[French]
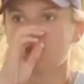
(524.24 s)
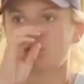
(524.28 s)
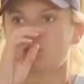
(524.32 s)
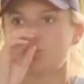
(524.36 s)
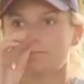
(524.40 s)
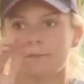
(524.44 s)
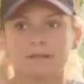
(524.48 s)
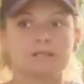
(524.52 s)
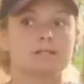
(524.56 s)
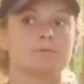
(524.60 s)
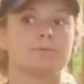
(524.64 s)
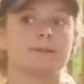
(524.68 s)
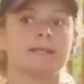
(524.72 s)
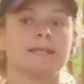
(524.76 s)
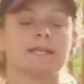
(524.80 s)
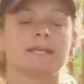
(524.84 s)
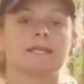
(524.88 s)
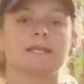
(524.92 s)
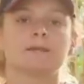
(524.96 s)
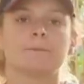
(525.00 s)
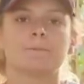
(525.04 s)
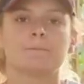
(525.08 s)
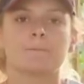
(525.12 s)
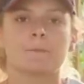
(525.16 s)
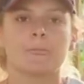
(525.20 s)
Je
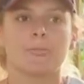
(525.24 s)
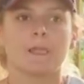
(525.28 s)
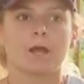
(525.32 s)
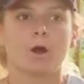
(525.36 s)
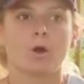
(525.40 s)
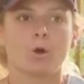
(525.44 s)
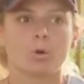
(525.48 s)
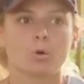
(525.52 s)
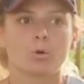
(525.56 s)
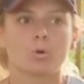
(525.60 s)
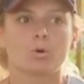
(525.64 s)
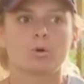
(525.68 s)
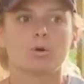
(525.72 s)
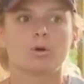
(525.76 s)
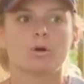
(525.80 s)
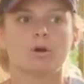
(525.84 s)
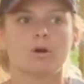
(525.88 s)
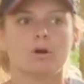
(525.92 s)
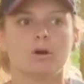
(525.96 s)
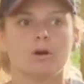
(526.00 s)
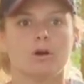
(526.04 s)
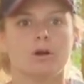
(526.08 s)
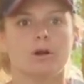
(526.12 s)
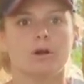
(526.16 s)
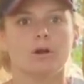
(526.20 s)
m'explique, en gros,
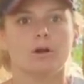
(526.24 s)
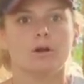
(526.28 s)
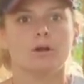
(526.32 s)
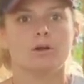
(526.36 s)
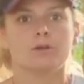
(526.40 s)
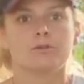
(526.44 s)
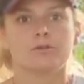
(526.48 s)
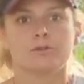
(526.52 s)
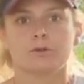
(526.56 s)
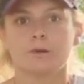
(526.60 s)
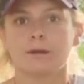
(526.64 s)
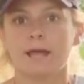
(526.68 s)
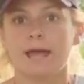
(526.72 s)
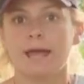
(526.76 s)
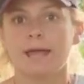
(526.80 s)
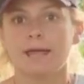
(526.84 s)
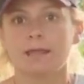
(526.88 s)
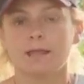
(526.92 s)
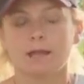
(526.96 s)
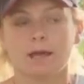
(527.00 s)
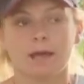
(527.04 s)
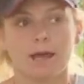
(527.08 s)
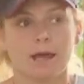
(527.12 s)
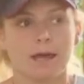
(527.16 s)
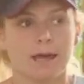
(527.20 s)
euh,
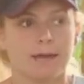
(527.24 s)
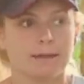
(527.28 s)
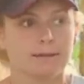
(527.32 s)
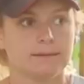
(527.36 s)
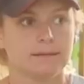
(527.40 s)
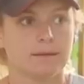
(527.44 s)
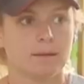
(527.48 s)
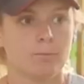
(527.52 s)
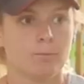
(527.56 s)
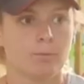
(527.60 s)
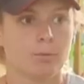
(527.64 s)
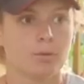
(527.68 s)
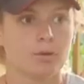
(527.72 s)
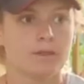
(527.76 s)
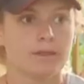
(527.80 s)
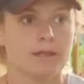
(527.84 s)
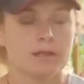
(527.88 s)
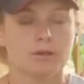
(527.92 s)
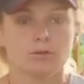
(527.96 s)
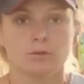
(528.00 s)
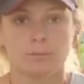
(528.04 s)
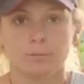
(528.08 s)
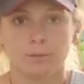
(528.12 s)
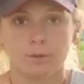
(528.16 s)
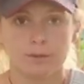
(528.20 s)
Soleil a été
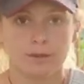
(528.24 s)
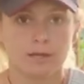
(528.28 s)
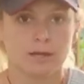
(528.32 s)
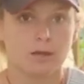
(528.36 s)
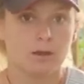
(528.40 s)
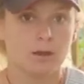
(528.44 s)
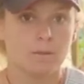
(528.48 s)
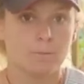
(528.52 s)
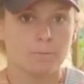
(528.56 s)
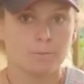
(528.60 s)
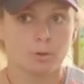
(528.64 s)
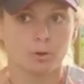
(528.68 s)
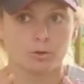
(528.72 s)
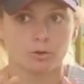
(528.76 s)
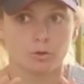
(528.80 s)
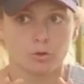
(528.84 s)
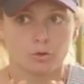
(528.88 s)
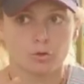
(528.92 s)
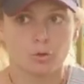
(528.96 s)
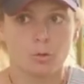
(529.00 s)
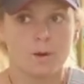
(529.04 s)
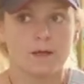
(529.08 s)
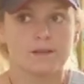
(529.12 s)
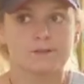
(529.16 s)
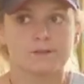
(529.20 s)
poney de Poney Club pendant
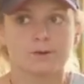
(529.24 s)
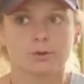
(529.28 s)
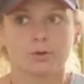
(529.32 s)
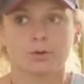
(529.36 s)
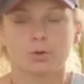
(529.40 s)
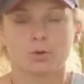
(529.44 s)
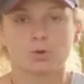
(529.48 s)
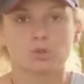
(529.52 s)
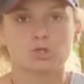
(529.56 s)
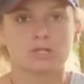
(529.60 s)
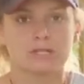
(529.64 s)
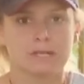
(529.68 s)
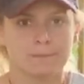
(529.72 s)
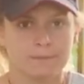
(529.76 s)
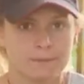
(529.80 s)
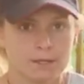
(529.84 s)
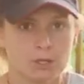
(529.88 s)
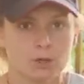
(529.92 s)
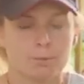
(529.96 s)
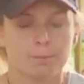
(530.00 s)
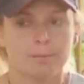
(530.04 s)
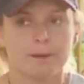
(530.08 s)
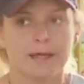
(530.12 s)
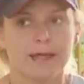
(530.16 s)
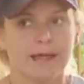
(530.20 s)
trois ans quand je l'ai
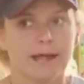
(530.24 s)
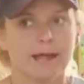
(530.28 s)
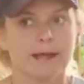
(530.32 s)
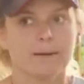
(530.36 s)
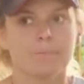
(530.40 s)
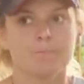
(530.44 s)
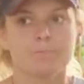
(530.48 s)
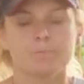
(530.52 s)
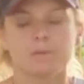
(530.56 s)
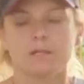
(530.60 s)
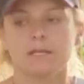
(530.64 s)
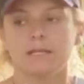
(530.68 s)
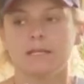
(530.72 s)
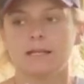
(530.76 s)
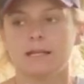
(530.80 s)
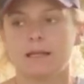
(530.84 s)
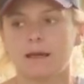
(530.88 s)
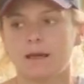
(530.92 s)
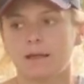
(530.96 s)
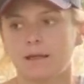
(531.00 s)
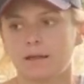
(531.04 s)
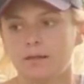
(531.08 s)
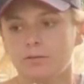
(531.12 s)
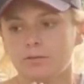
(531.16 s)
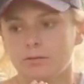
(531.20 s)
mis au père. Il
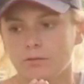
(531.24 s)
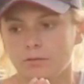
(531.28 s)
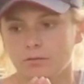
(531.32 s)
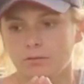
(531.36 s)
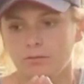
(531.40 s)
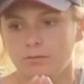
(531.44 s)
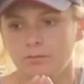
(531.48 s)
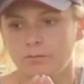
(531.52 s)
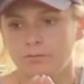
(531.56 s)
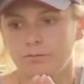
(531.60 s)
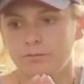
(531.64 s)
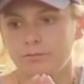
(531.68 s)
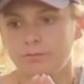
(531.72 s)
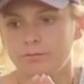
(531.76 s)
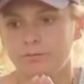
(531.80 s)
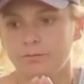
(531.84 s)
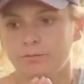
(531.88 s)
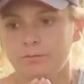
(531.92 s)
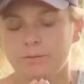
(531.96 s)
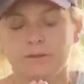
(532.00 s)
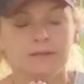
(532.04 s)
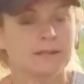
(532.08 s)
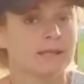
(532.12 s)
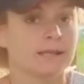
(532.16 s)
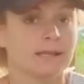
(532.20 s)
a euh,
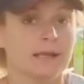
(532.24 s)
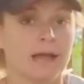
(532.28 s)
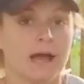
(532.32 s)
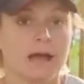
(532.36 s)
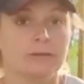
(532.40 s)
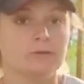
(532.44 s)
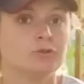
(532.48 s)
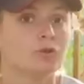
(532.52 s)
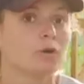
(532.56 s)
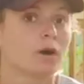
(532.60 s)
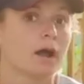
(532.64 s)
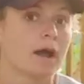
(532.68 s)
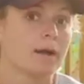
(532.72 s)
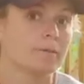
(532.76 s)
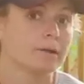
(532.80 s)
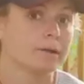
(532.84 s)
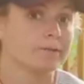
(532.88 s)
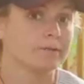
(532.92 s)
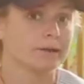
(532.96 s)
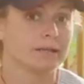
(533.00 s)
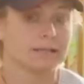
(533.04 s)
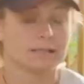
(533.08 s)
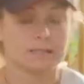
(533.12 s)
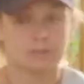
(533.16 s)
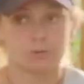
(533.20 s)
été adorable
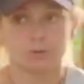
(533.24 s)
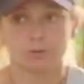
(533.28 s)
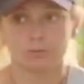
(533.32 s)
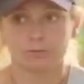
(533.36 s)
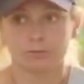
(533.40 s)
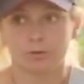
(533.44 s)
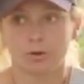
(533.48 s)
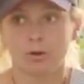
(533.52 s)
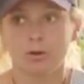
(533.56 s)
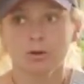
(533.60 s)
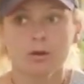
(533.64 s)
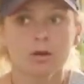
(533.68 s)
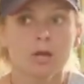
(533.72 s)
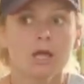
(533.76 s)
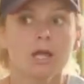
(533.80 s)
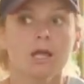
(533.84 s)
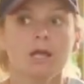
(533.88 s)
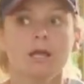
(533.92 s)
avec les enfants.